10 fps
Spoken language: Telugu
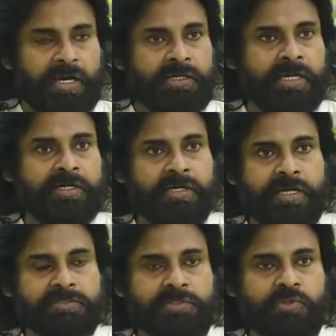ఆన్లైన్
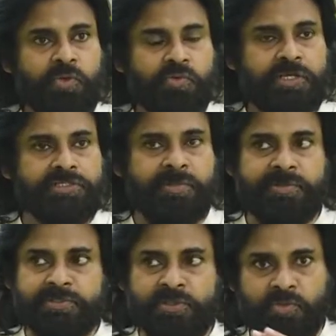క్లాసెస్లో ఉండే
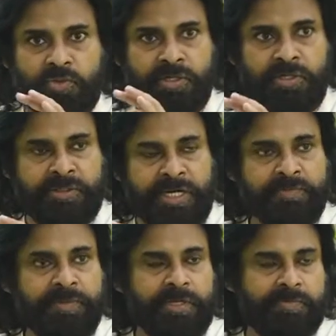సమస్యలు
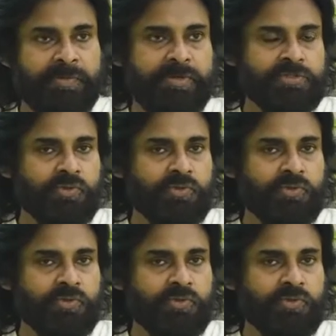నడిపే ప్రైవేట్